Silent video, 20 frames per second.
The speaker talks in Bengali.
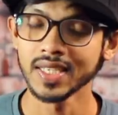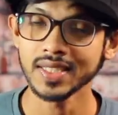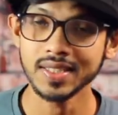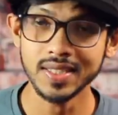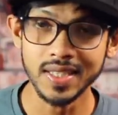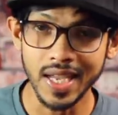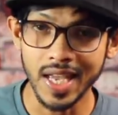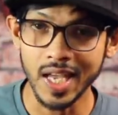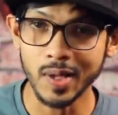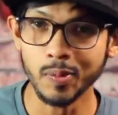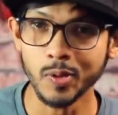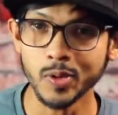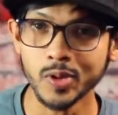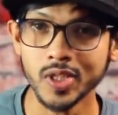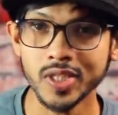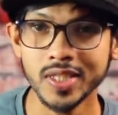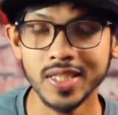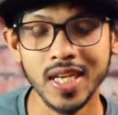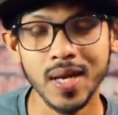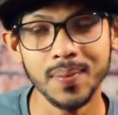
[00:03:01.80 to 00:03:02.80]
ক্ষেত্রে এই
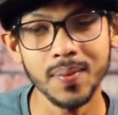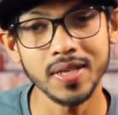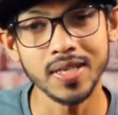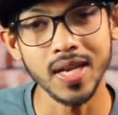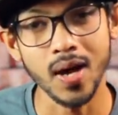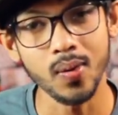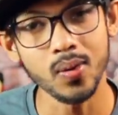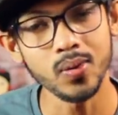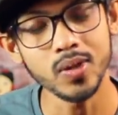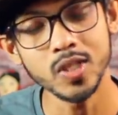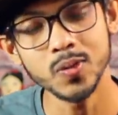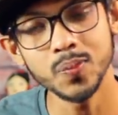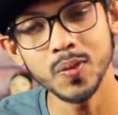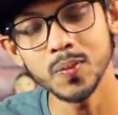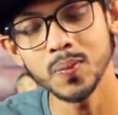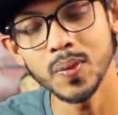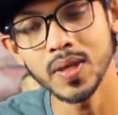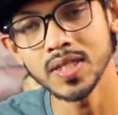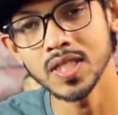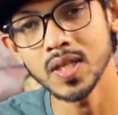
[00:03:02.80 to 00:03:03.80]
প্রসেসর থেকে আমরা ডাউনলোড
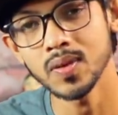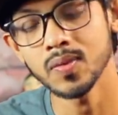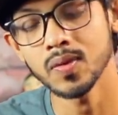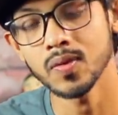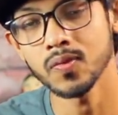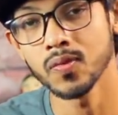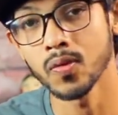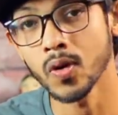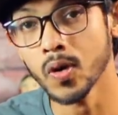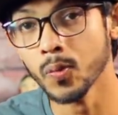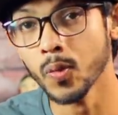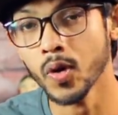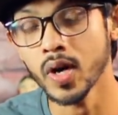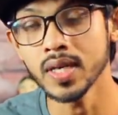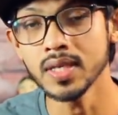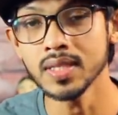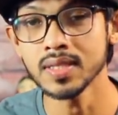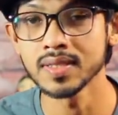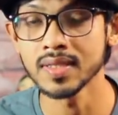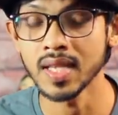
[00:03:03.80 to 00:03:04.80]
স্পিড পেয়ে যাব ফোর
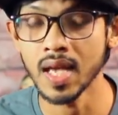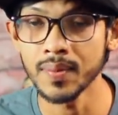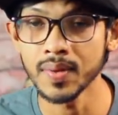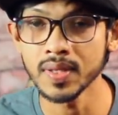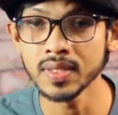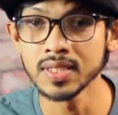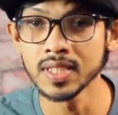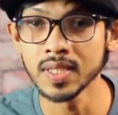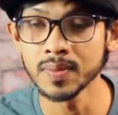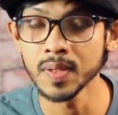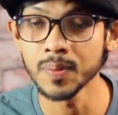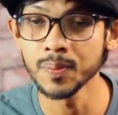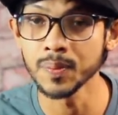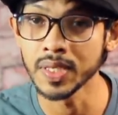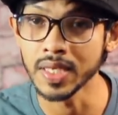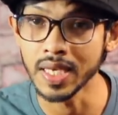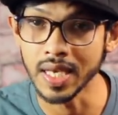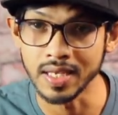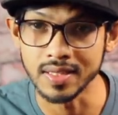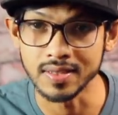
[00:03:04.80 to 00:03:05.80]
পয়েন্ট সেভেন
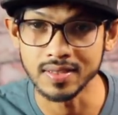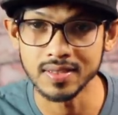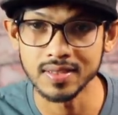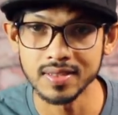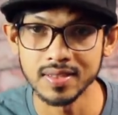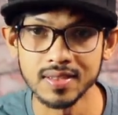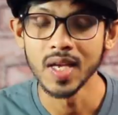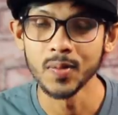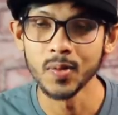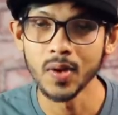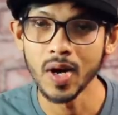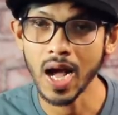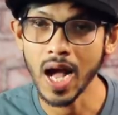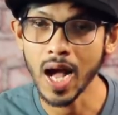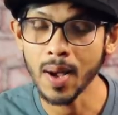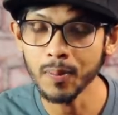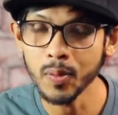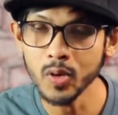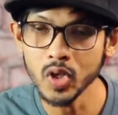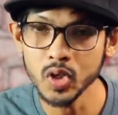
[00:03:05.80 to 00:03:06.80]
জিবিপিএস এবং
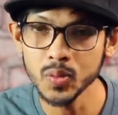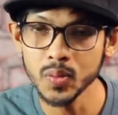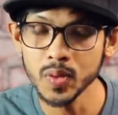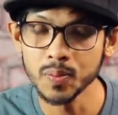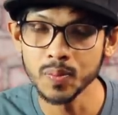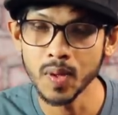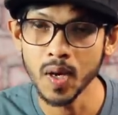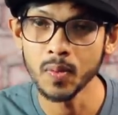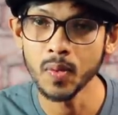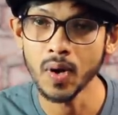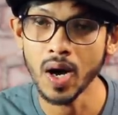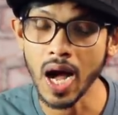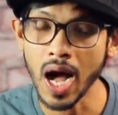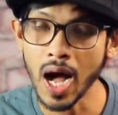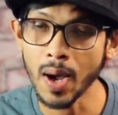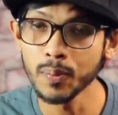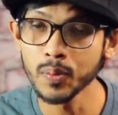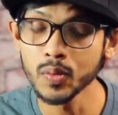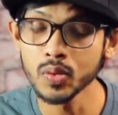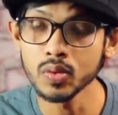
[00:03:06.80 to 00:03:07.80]
আপলোড স্পিড পাবো
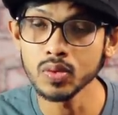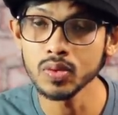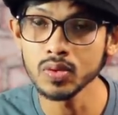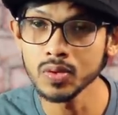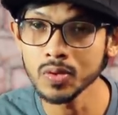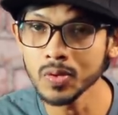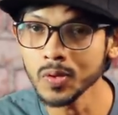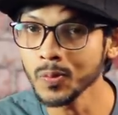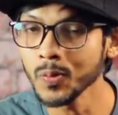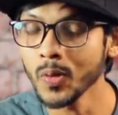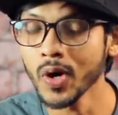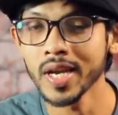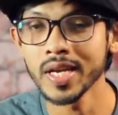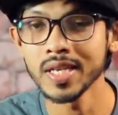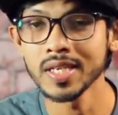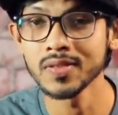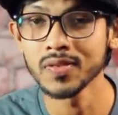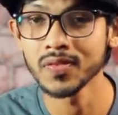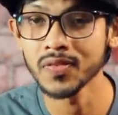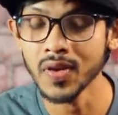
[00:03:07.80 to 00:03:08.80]
আপ টু টু
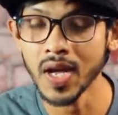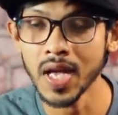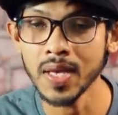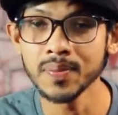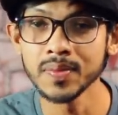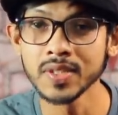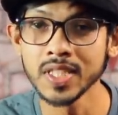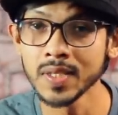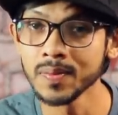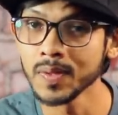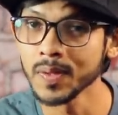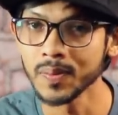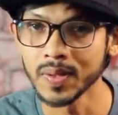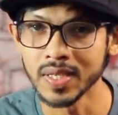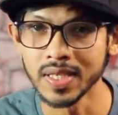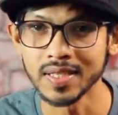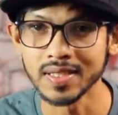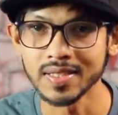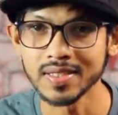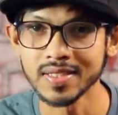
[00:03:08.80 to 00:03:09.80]
পয়েন্ট ফাইভ
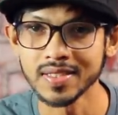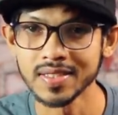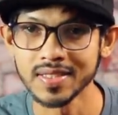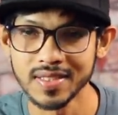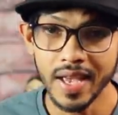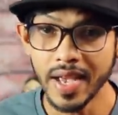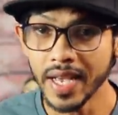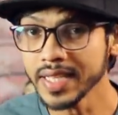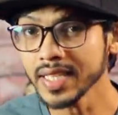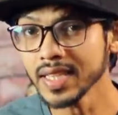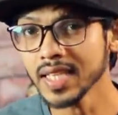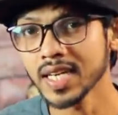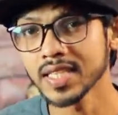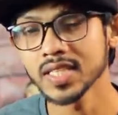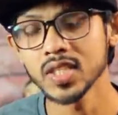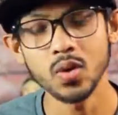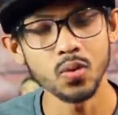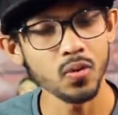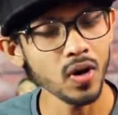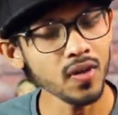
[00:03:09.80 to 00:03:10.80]
জিবিপিএস এতে
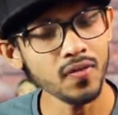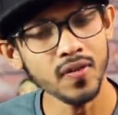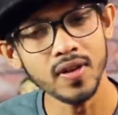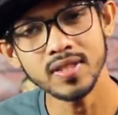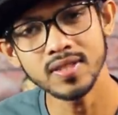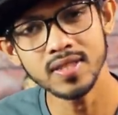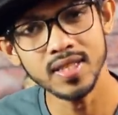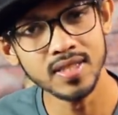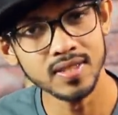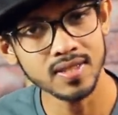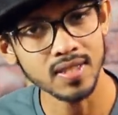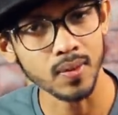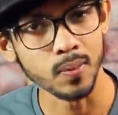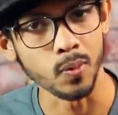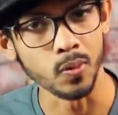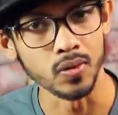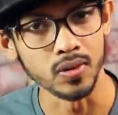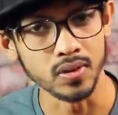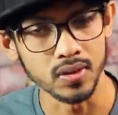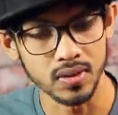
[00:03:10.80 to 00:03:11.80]
থাকছে ওয়াইফাই সিক্স সাপোর্ট